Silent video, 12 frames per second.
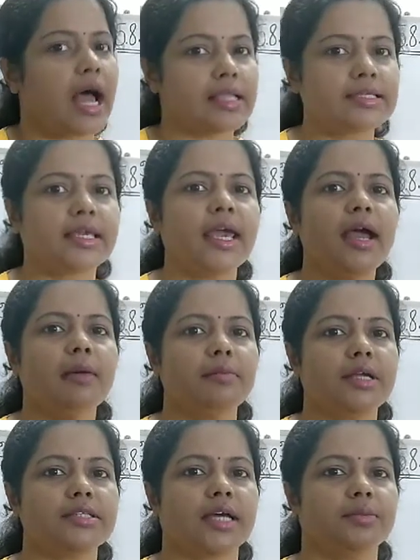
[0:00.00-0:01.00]
আজকে
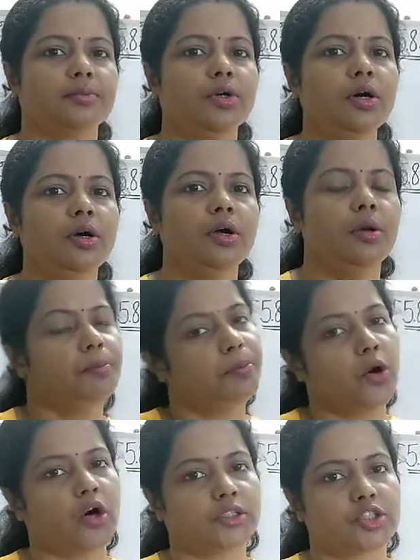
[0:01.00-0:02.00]
আমরা জানব
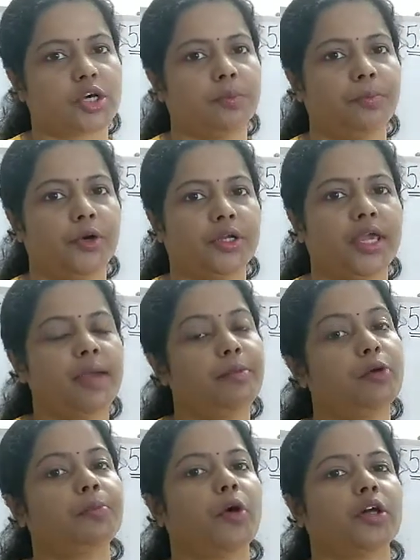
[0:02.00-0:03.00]
পদ সম্পর্কে
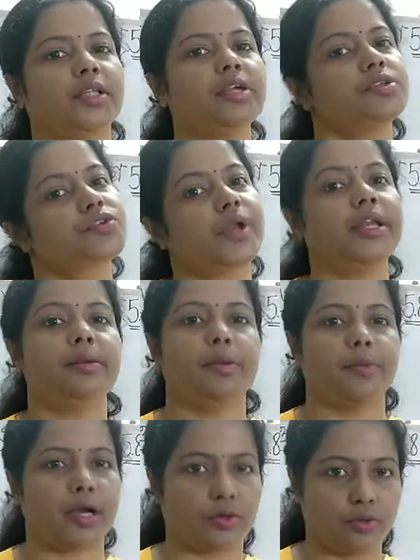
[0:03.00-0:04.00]
এবং পদের শ্রেণী
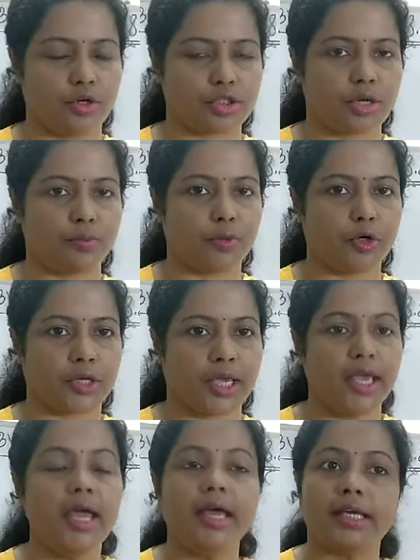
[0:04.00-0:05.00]
বিভাগগুলো সম্পর্কে
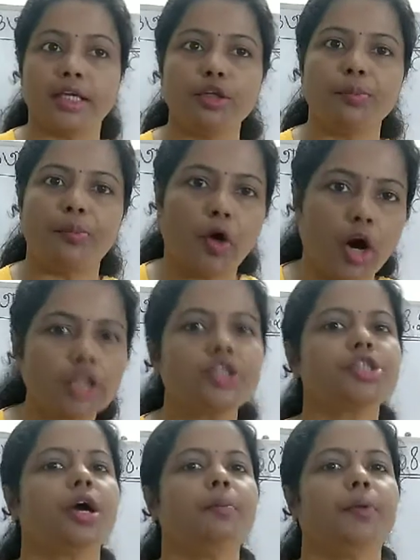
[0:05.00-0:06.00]
কিন্তু পদ
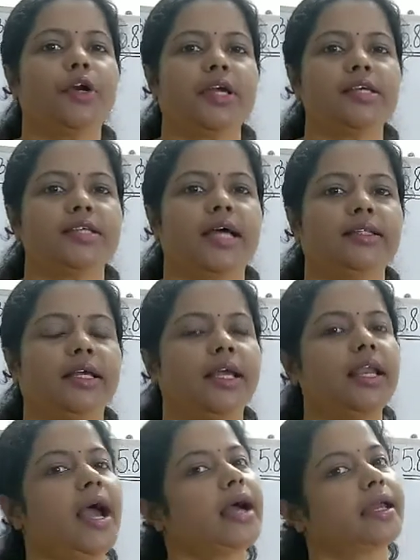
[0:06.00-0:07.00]
সম্পর্কে জানতে
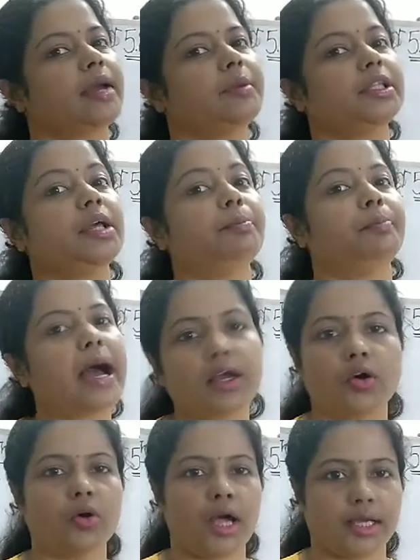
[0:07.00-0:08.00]
গেলে আগে আমাদের
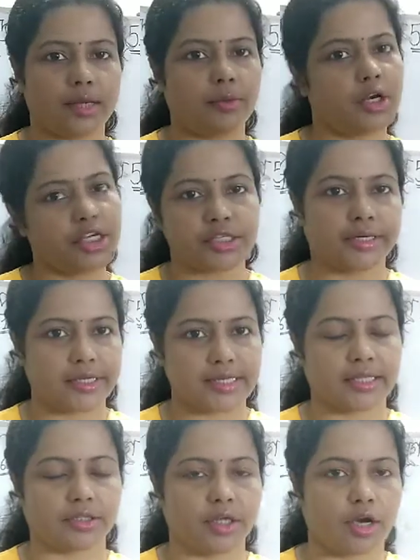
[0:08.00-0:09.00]
বাক্য কাকে বলে সেটা
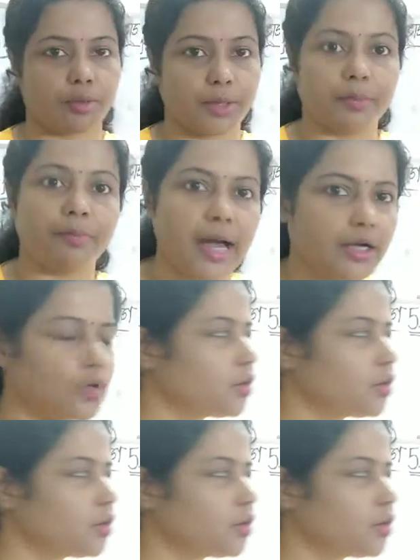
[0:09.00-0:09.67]
জানতে হবে বাক্য